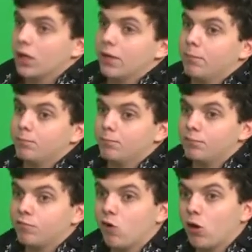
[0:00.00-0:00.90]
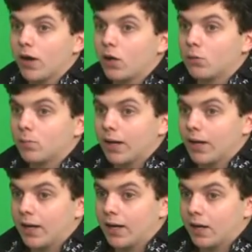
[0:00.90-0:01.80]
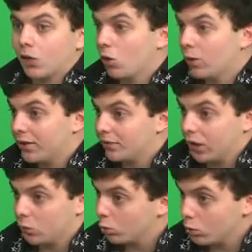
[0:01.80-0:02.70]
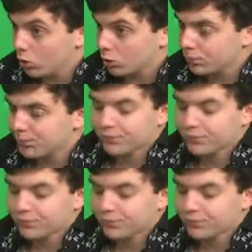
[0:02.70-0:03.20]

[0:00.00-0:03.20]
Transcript: enfocado para jóvenes y adultos.